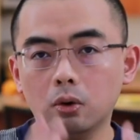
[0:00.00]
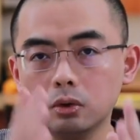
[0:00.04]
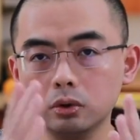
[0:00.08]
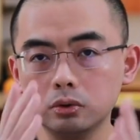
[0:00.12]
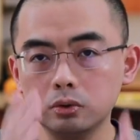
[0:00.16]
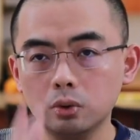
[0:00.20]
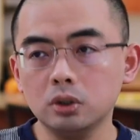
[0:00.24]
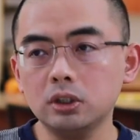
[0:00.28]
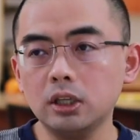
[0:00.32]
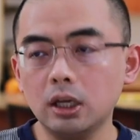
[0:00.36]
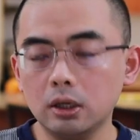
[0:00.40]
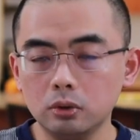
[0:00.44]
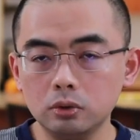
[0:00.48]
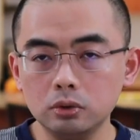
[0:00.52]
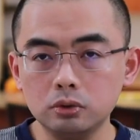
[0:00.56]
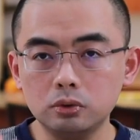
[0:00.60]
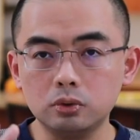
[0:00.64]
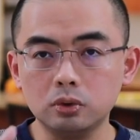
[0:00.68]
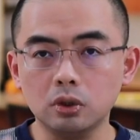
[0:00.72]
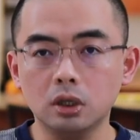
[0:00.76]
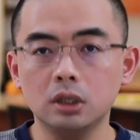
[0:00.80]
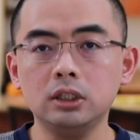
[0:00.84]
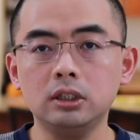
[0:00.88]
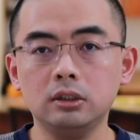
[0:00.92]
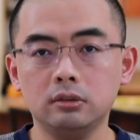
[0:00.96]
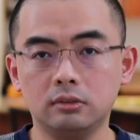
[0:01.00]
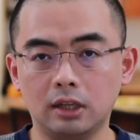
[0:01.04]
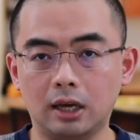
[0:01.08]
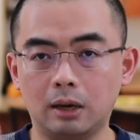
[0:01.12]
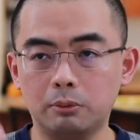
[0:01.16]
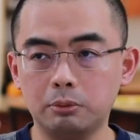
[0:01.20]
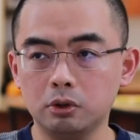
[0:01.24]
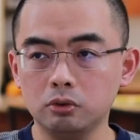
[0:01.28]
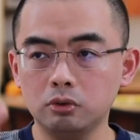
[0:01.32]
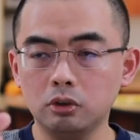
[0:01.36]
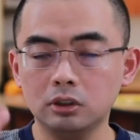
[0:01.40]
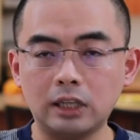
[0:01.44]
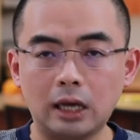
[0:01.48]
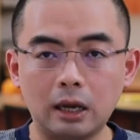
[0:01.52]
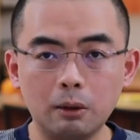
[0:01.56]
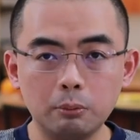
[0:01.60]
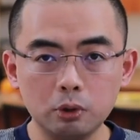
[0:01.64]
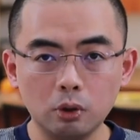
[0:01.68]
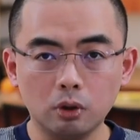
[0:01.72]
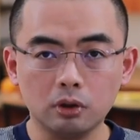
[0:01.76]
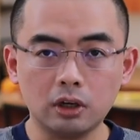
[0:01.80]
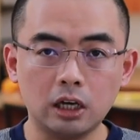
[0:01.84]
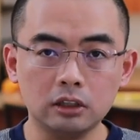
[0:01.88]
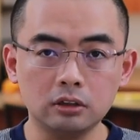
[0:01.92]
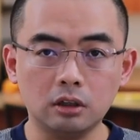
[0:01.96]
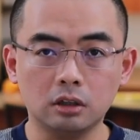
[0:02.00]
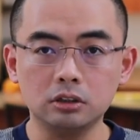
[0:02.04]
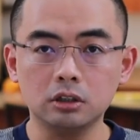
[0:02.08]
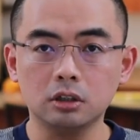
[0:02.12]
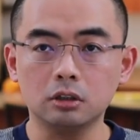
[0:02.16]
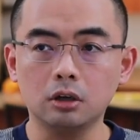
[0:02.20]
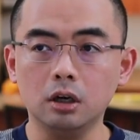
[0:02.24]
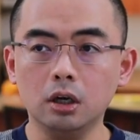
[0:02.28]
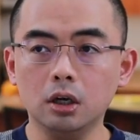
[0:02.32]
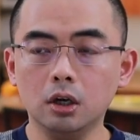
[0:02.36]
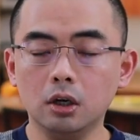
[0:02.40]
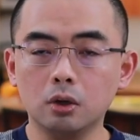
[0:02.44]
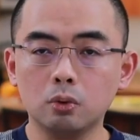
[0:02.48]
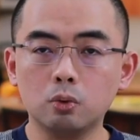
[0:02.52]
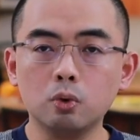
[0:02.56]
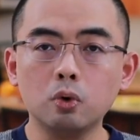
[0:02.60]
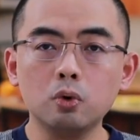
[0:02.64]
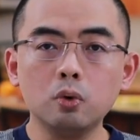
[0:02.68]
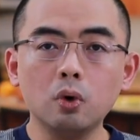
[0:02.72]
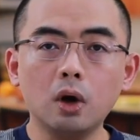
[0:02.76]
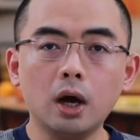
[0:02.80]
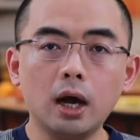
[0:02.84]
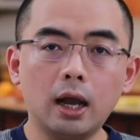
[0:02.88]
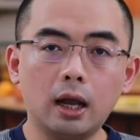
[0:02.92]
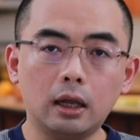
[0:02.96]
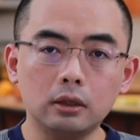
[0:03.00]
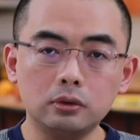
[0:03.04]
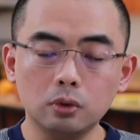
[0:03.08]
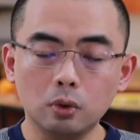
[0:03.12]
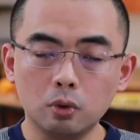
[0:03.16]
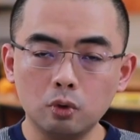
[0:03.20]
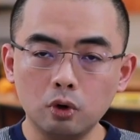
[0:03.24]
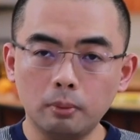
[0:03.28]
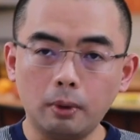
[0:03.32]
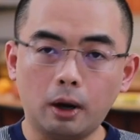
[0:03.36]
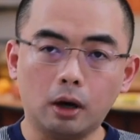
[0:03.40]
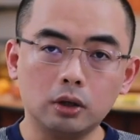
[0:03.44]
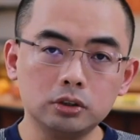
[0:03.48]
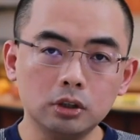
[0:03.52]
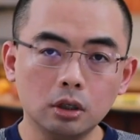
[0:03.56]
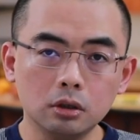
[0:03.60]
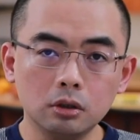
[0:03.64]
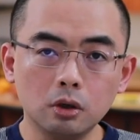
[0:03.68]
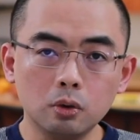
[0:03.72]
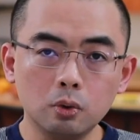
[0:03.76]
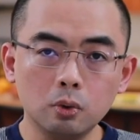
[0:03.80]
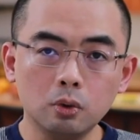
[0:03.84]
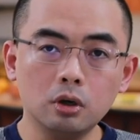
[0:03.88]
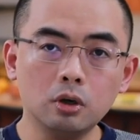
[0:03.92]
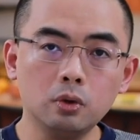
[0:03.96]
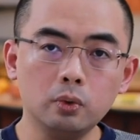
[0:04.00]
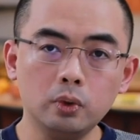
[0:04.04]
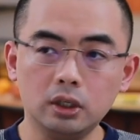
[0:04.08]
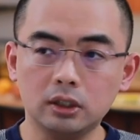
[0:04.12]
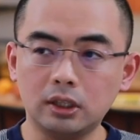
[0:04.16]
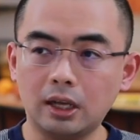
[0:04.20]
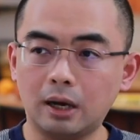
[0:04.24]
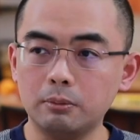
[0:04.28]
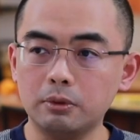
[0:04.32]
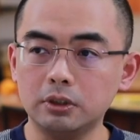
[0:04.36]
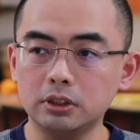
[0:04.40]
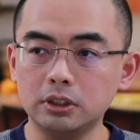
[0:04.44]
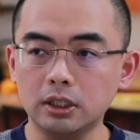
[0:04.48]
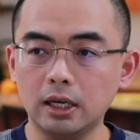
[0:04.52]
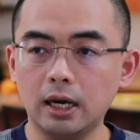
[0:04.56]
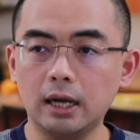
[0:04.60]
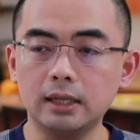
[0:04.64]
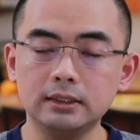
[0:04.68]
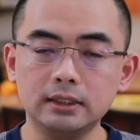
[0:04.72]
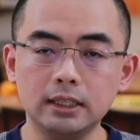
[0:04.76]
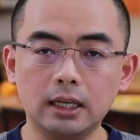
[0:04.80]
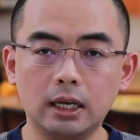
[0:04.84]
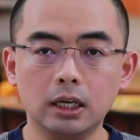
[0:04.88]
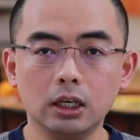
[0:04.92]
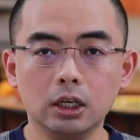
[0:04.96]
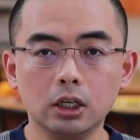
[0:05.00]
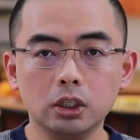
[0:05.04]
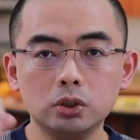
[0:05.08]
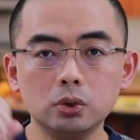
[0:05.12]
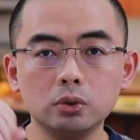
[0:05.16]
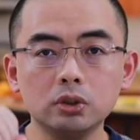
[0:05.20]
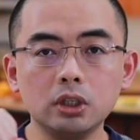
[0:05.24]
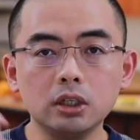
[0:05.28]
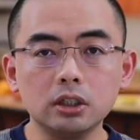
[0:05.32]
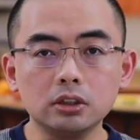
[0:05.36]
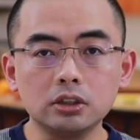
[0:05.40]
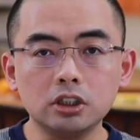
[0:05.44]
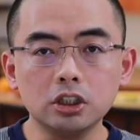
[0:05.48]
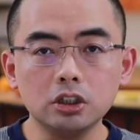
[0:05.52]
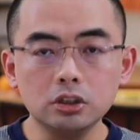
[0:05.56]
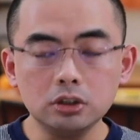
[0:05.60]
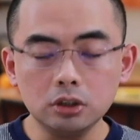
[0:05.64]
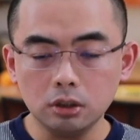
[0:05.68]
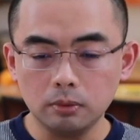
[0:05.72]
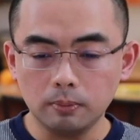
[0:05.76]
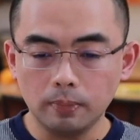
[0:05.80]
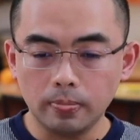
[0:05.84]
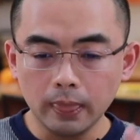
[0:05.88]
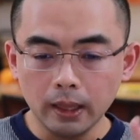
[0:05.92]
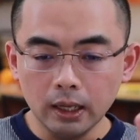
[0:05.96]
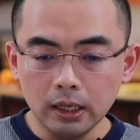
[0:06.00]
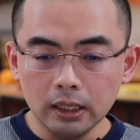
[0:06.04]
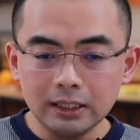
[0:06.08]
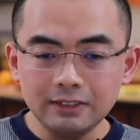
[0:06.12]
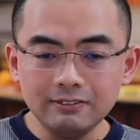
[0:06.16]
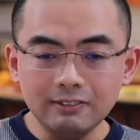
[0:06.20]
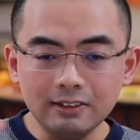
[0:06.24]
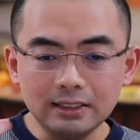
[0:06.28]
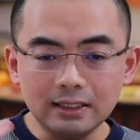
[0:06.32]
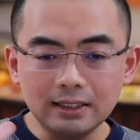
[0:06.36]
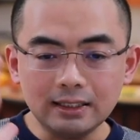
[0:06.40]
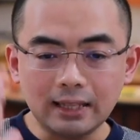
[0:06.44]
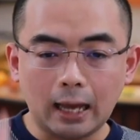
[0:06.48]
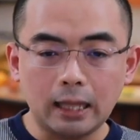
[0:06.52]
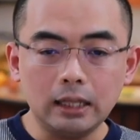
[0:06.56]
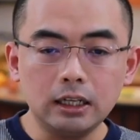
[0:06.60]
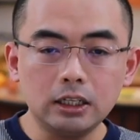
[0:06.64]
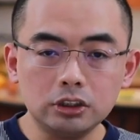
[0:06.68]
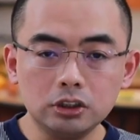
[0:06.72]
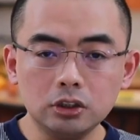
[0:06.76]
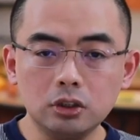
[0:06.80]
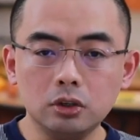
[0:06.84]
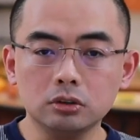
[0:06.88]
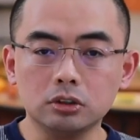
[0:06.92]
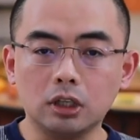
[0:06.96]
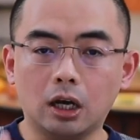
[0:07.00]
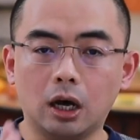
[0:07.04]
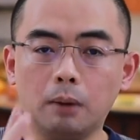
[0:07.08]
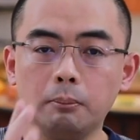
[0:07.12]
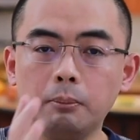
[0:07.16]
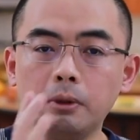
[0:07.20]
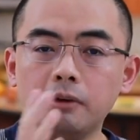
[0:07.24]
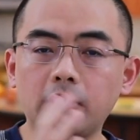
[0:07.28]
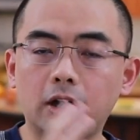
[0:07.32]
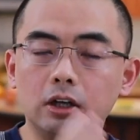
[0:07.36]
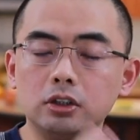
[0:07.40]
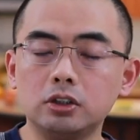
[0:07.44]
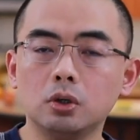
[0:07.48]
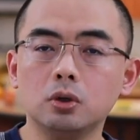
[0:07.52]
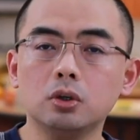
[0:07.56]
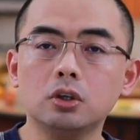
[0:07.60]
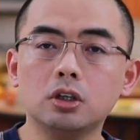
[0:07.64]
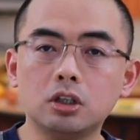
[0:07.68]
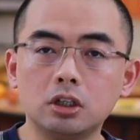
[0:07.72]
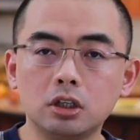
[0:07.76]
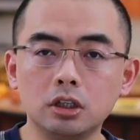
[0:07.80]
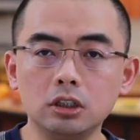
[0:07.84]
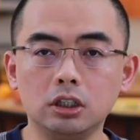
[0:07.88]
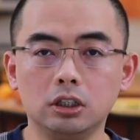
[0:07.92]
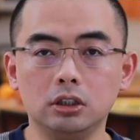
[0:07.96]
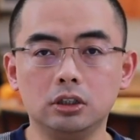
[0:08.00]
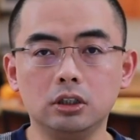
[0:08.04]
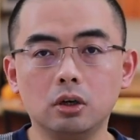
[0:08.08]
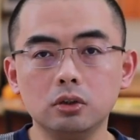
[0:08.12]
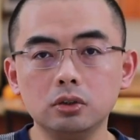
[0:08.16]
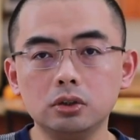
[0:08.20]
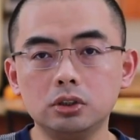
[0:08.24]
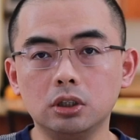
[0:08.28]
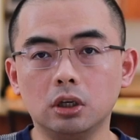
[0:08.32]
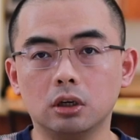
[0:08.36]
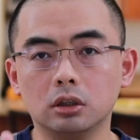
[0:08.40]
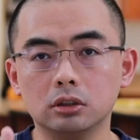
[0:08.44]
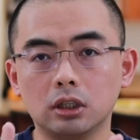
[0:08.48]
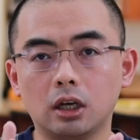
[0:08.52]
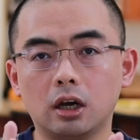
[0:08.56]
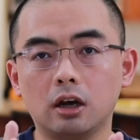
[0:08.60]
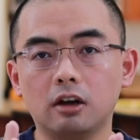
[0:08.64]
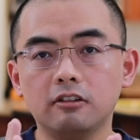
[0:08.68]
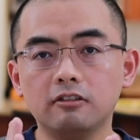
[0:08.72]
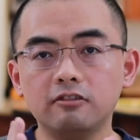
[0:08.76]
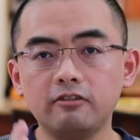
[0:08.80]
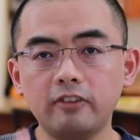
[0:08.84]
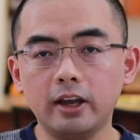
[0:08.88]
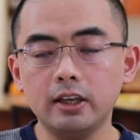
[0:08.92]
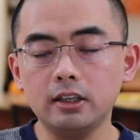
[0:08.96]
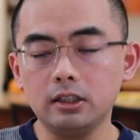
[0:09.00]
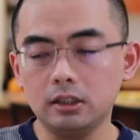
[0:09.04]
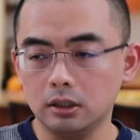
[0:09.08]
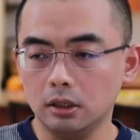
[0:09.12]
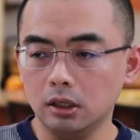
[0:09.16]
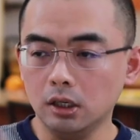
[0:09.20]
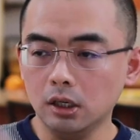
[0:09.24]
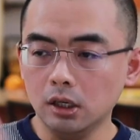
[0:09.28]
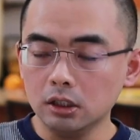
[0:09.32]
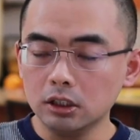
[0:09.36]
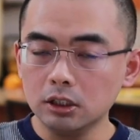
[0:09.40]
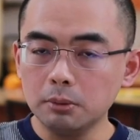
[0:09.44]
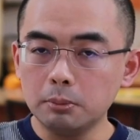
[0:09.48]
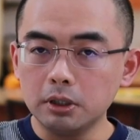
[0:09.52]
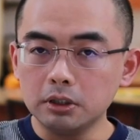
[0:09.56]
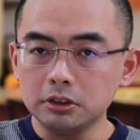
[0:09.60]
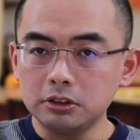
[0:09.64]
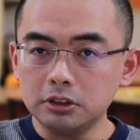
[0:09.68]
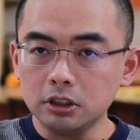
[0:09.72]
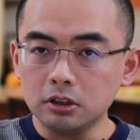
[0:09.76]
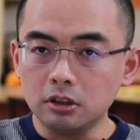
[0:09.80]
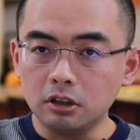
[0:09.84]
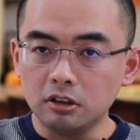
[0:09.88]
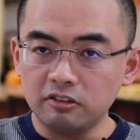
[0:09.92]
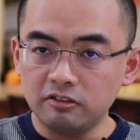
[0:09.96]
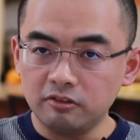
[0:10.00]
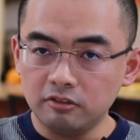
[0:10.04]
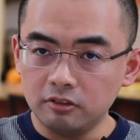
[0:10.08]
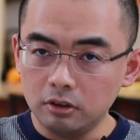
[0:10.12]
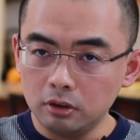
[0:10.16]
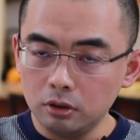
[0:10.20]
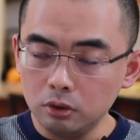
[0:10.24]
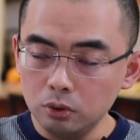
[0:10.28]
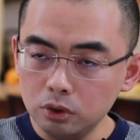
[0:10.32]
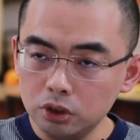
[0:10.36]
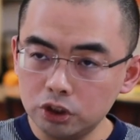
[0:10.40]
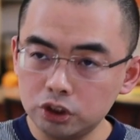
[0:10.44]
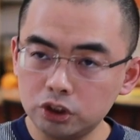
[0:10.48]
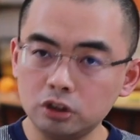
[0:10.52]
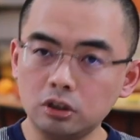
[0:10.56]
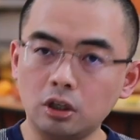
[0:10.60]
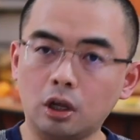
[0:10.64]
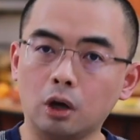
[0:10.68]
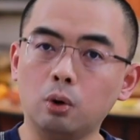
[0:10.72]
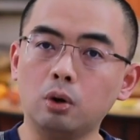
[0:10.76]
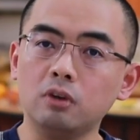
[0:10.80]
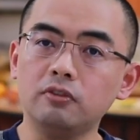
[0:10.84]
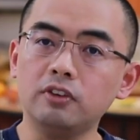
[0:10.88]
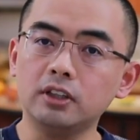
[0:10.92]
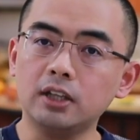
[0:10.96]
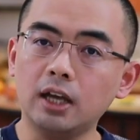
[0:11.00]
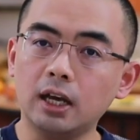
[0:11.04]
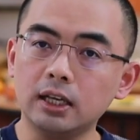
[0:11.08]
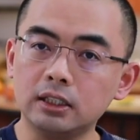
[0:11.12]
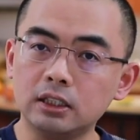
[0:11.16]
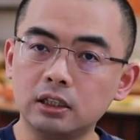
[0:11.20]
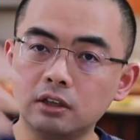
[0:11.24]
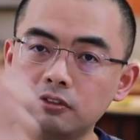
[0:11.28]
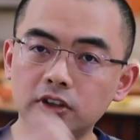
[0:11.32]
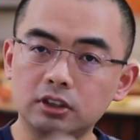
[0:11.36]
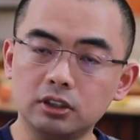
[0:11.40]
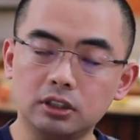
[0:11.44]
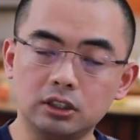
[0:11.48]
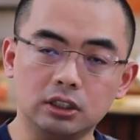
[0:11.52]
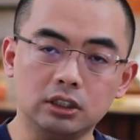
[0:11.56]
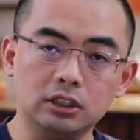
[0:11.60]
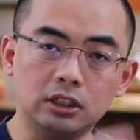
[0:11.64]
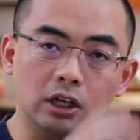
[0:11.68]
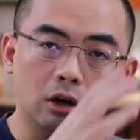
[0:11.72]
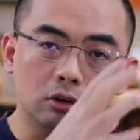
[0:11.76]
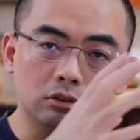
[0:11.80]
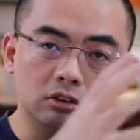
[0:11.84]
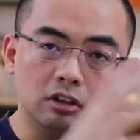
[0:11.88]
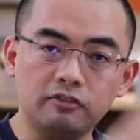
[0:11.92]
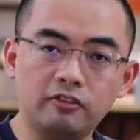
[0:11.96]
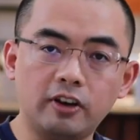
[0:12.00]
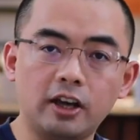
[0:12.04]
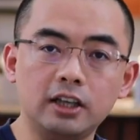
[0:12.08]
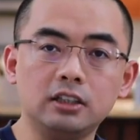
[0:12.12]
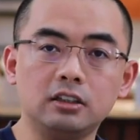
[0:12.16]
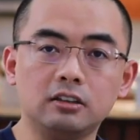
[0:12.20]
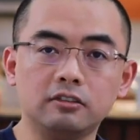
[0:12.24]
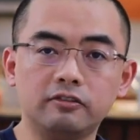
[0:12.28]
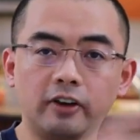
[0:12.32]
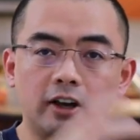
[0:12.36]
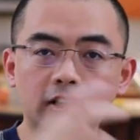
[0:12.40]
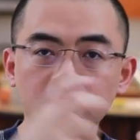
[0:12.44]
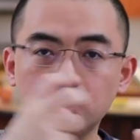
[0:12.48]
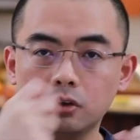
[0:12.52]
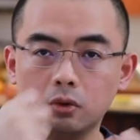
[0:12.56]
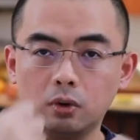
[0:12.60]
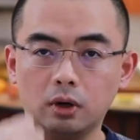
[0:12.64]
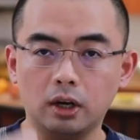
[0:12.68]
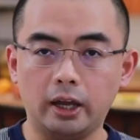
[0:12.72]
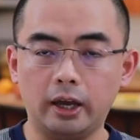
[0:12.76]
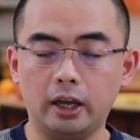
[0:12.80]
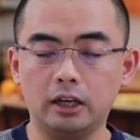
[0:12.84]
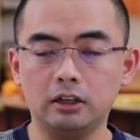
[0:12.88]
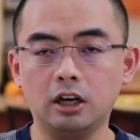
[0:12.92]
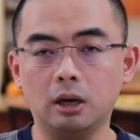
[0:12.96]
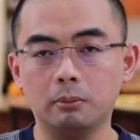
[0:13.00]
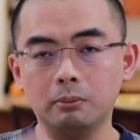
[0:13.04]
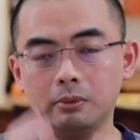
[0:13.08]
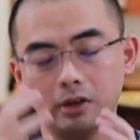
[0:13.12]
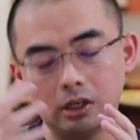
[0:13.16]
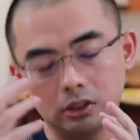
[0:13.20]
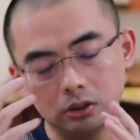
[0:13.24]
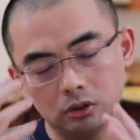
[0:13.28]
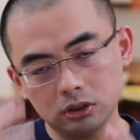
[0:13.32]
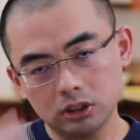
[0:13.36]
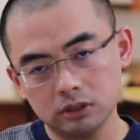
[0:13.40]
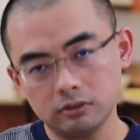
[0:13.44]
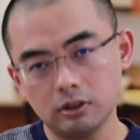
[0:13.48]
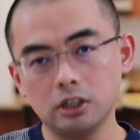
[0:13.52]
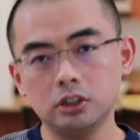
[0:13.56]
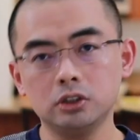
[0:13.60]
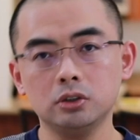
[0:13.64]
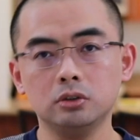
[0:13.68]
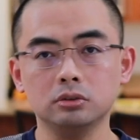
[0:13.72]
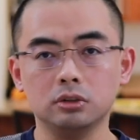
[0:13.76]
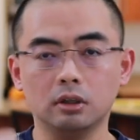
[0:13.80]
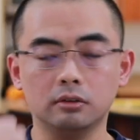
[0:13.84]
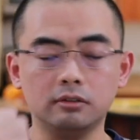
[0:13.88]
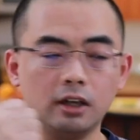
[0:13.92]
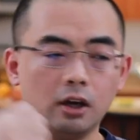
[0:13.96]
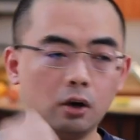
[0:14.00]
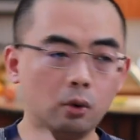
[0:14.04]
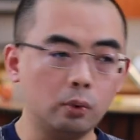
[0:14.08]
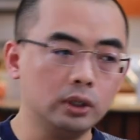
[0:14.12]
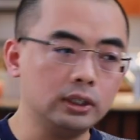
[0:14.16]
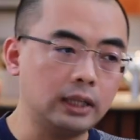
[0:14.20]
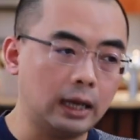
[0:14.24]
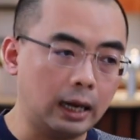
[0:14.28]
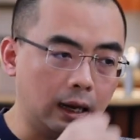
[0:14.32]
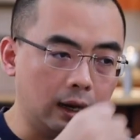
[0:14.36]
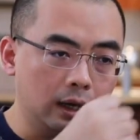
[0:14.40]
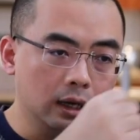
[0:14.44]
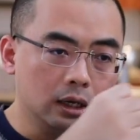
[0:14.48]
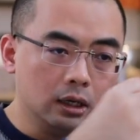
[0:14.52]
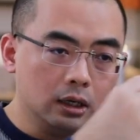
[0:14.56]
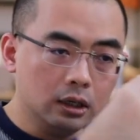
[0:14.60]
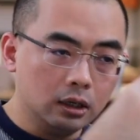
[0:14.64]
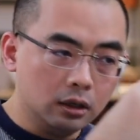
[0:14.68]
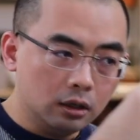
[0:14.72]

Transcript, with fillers: 我推荐我举个例子啊，比如说大家没有看到这个郭郭案，就郭宝胜和郭文贵他们这个案件，就那个听证，因为你来了之后呢，孟晚舟可以邀请的翻译，那么这个律师呢会问他一个问题，然后呢翻译翻译过来，然后孟晚舟听完之后呢再回答。